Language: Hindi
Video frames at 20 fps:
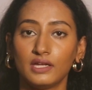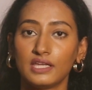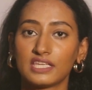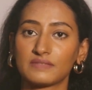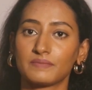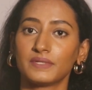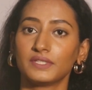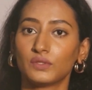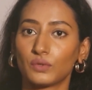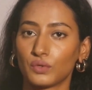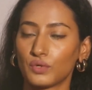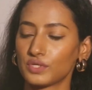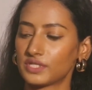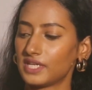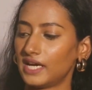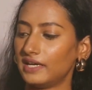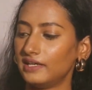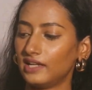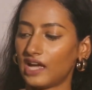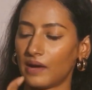इसमें दोनों
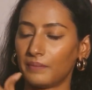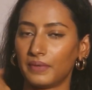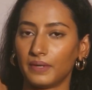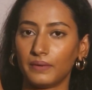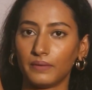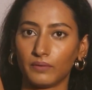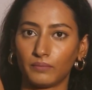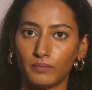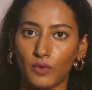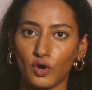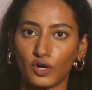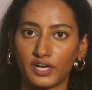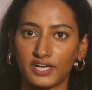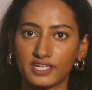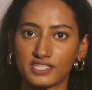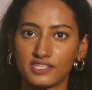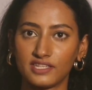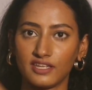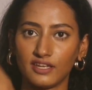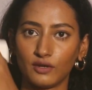साइड यहाँ पे
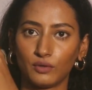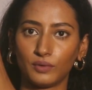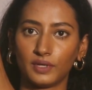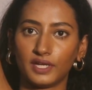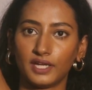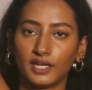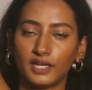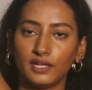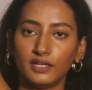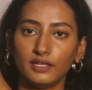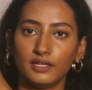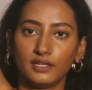पॉकेट्स दिए हुए हैं